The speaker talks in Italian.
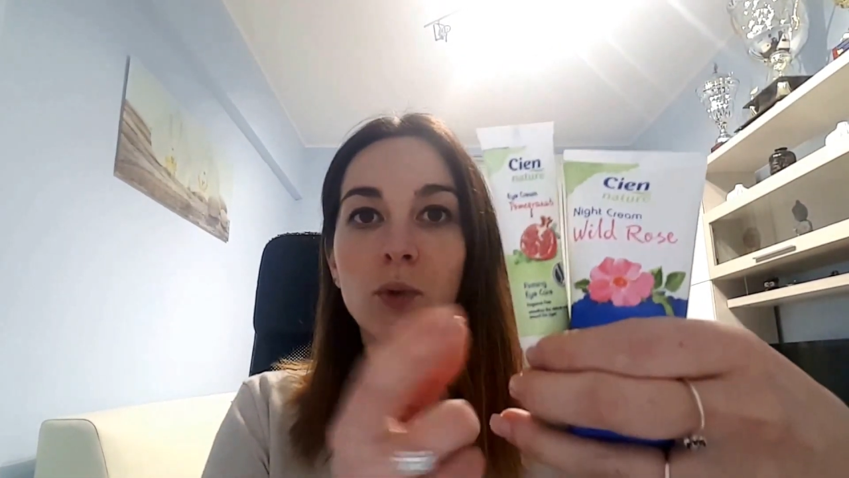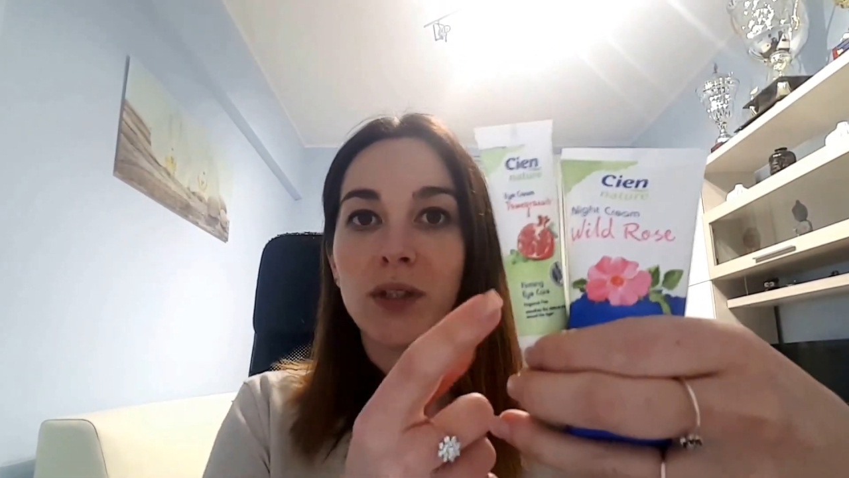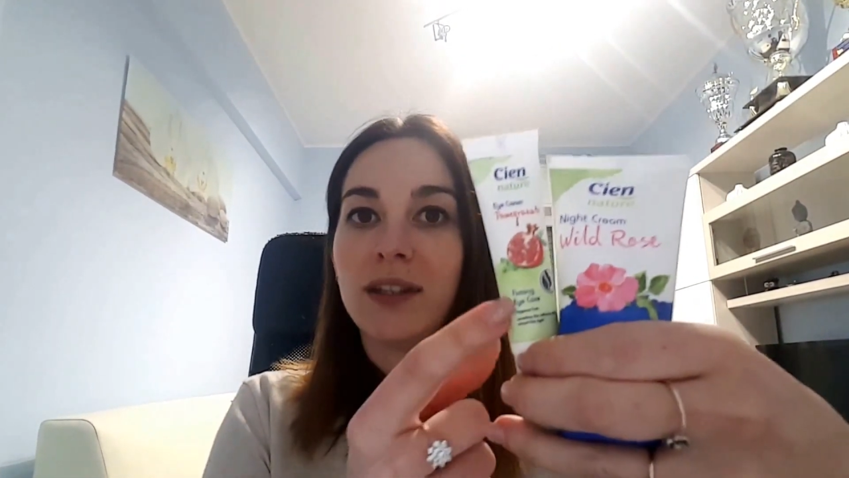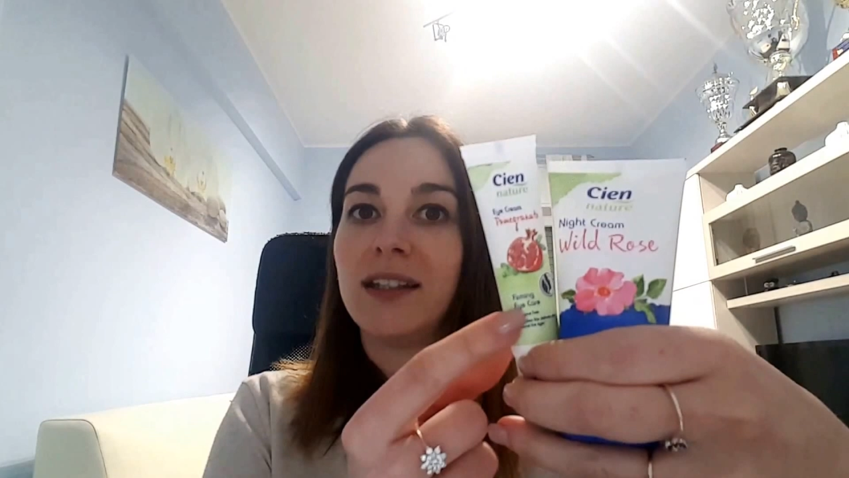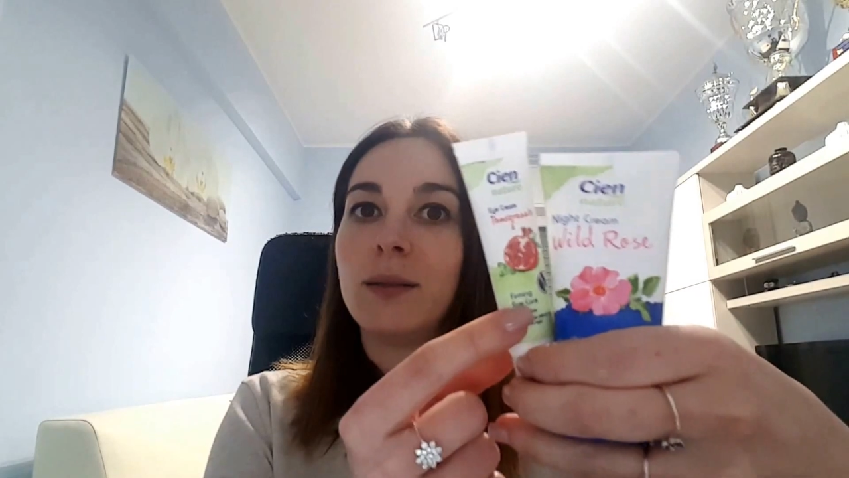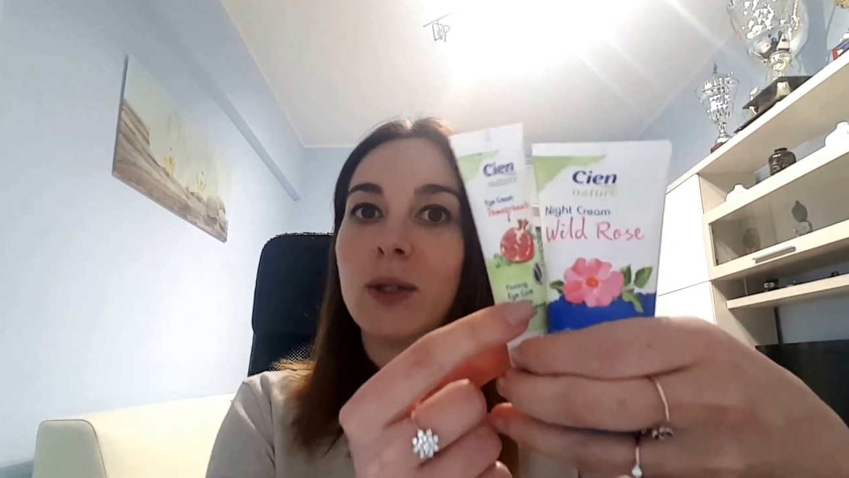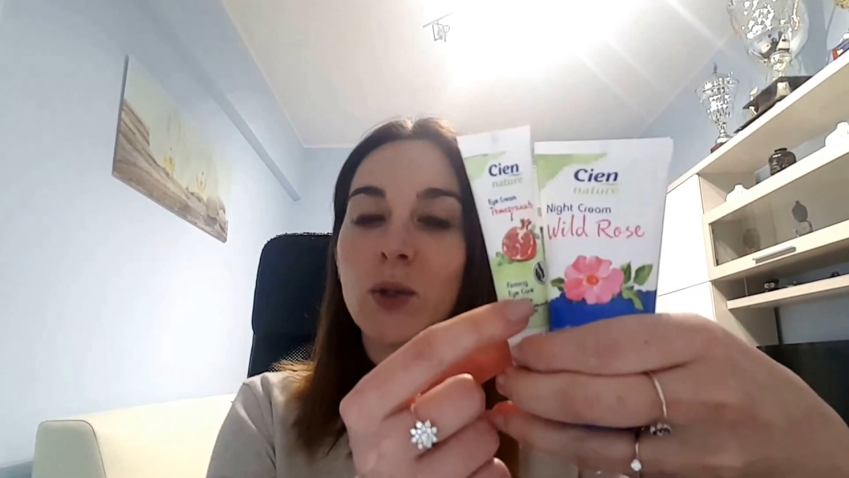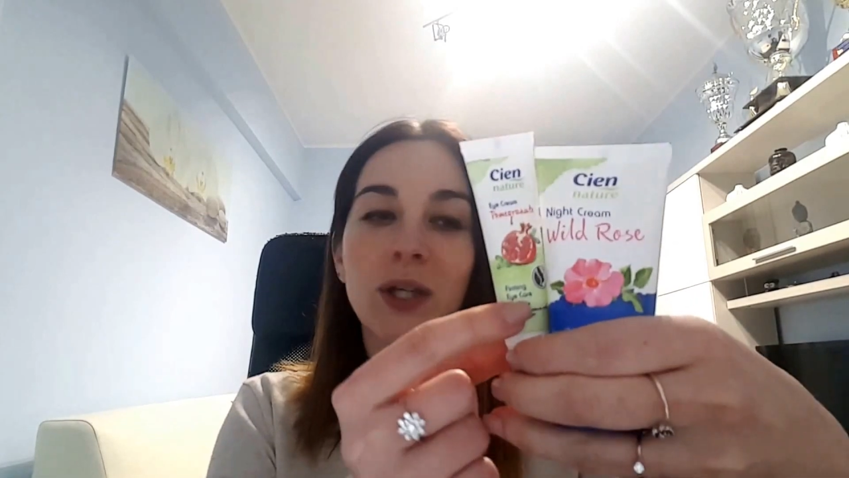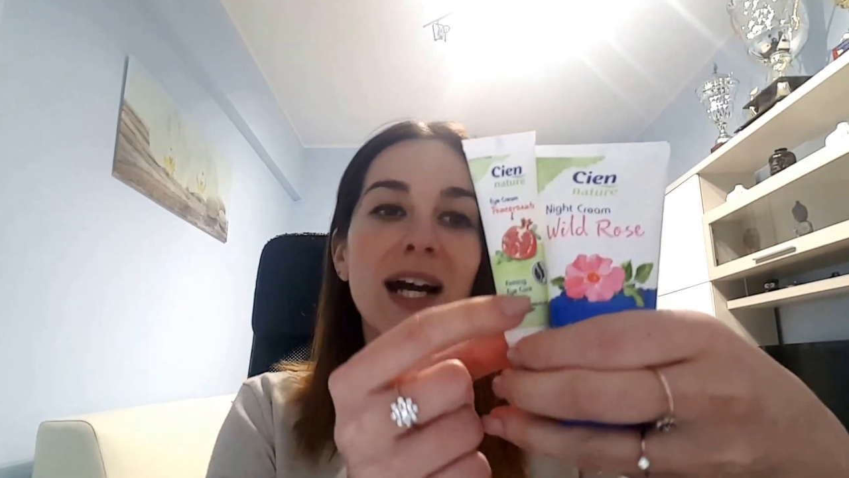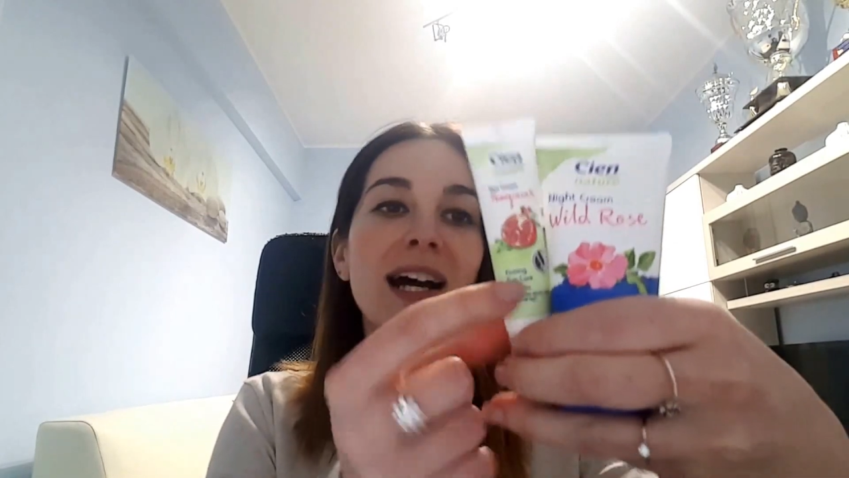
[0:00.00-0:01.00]
quindi il
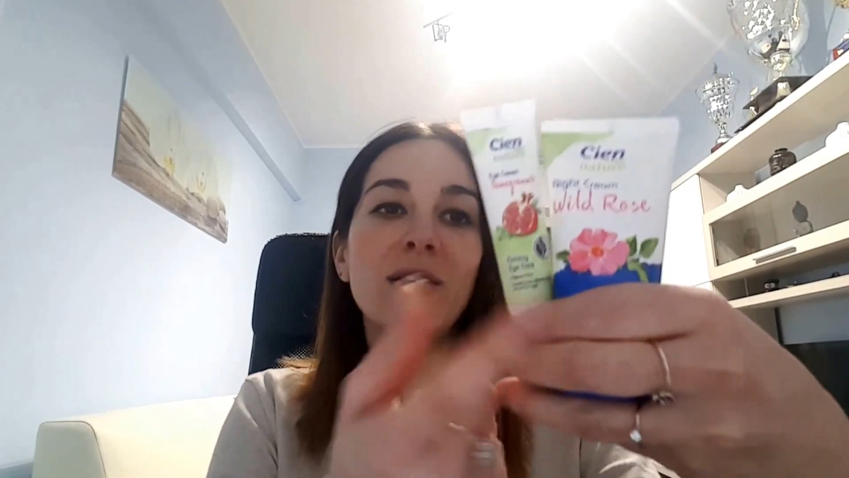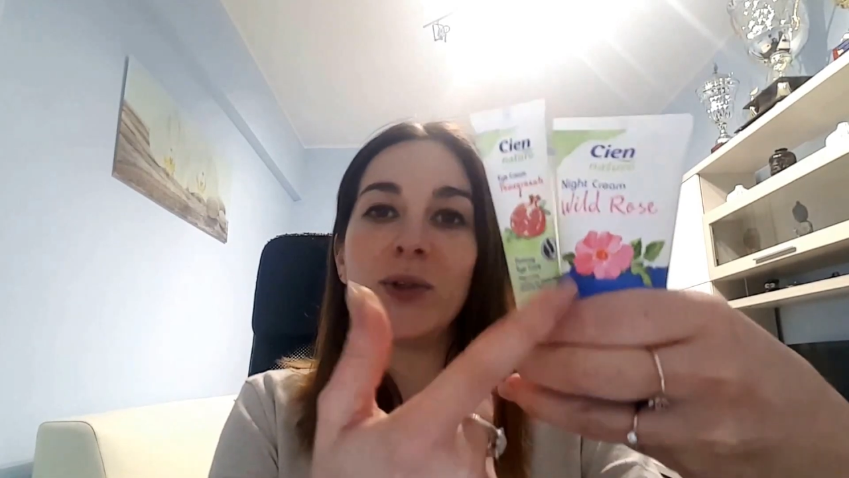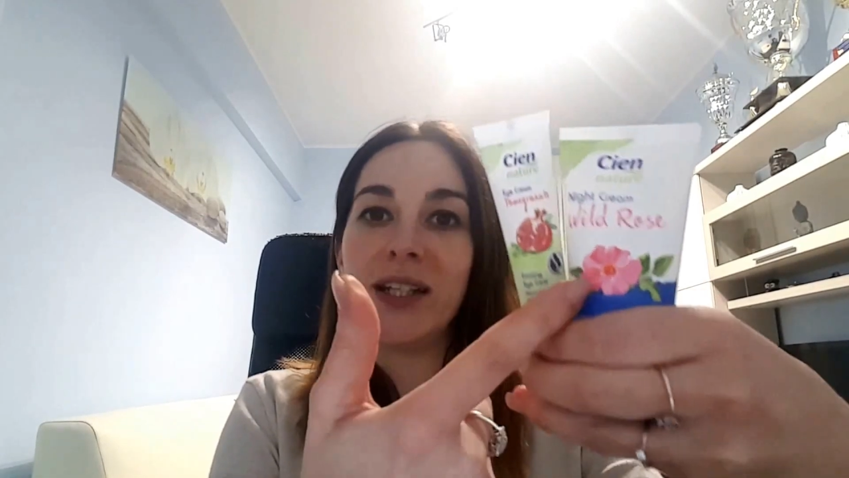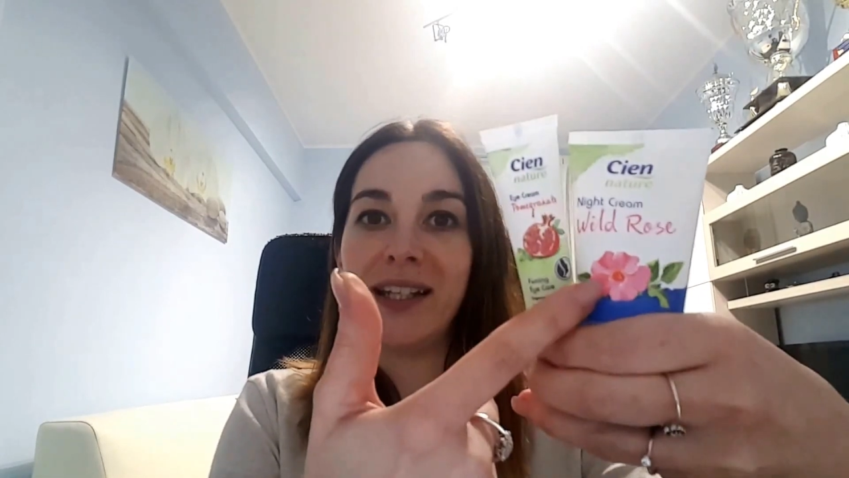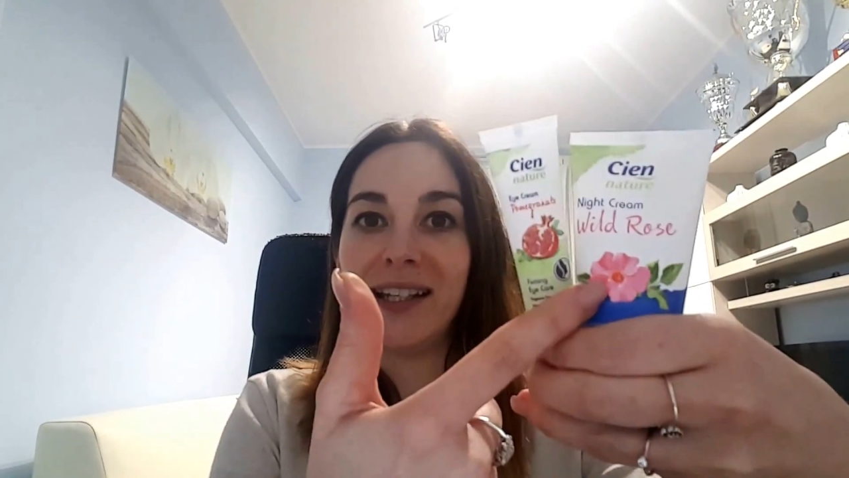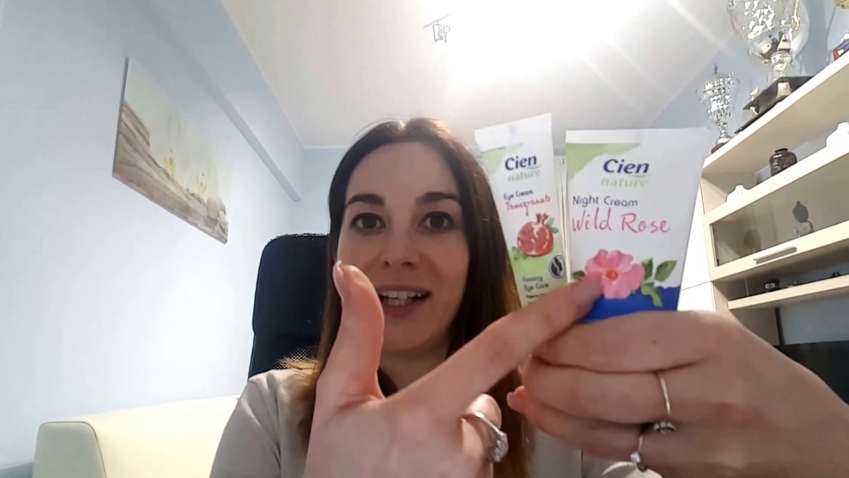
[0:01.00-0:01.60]
melograno e